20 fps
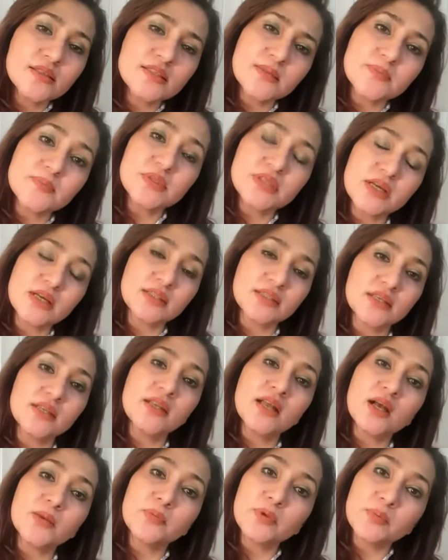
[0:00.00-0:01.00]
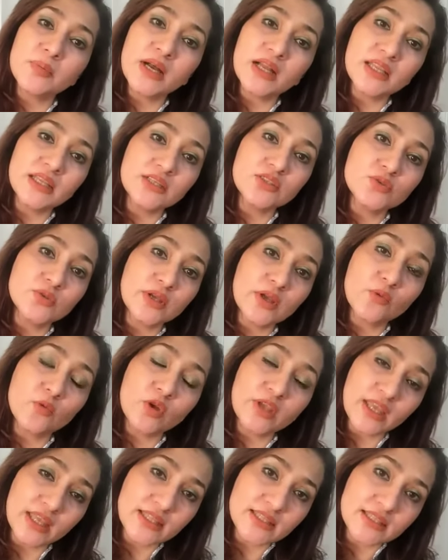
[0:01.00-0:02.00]
सबसे खतरनाक बीमारी जो है
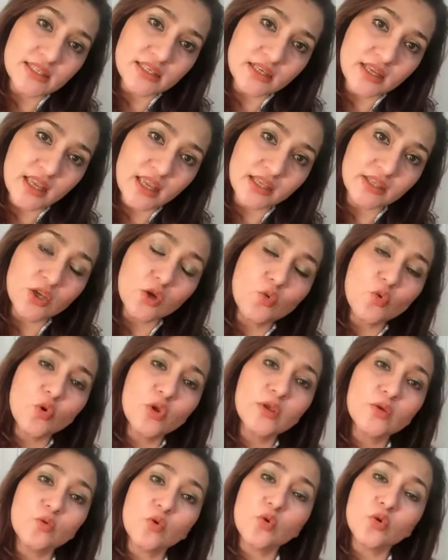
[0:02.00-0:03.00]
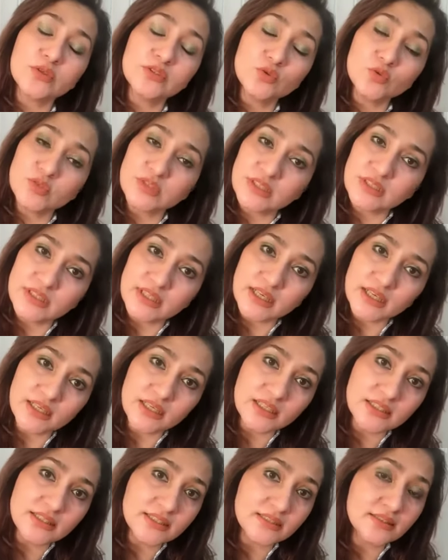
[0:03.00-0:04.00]
वो कैंसर है या कोई और दूसरी तरह
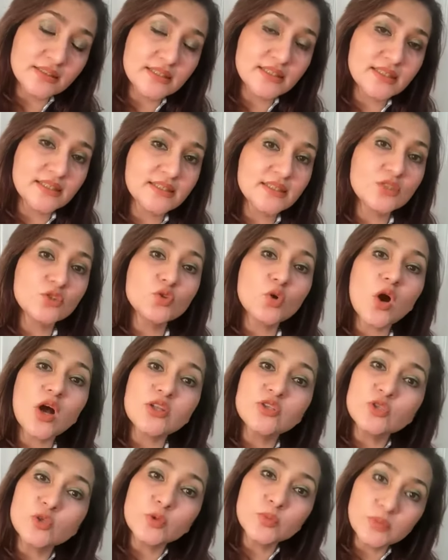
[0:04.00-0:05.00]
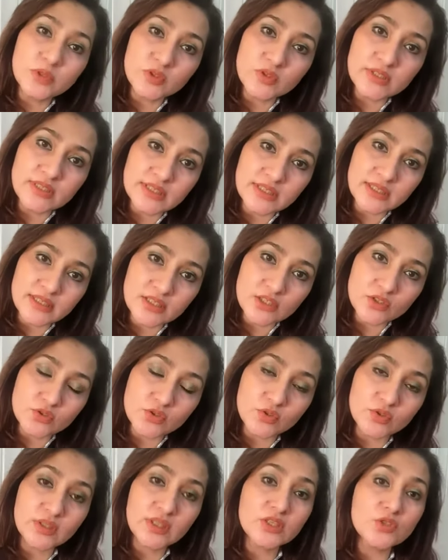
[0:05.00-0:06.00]
की डिजीजे जो ऑटो इम्यून डिजीजेज
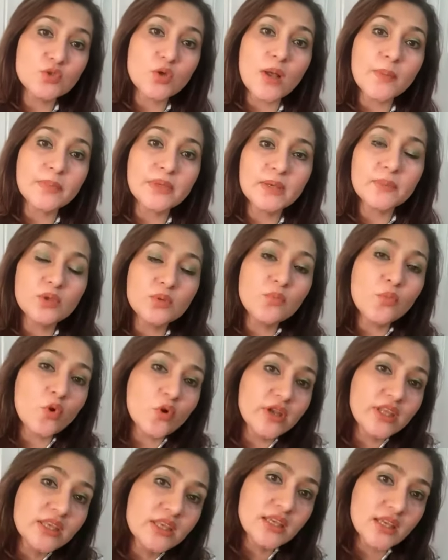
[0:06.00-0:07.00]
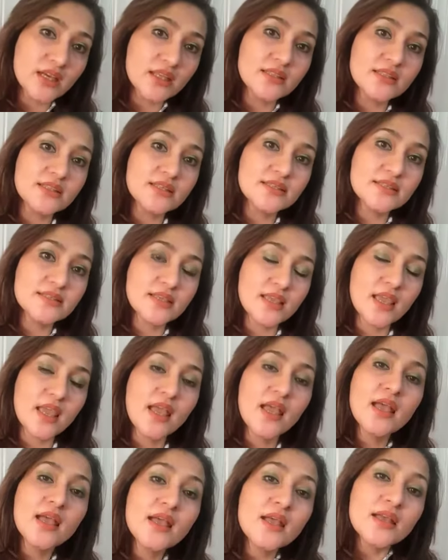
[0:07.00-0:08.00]
होते हैं जो आपकी अपनी बॉडी के अंदर से
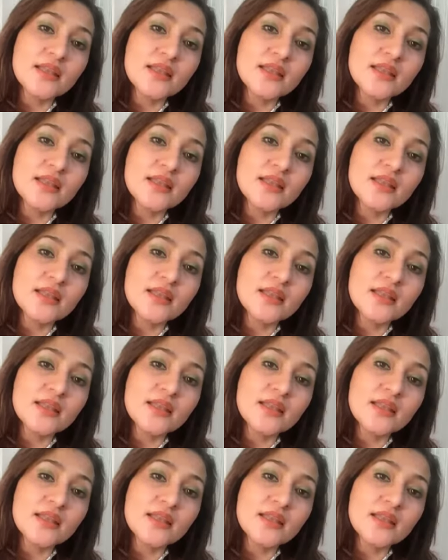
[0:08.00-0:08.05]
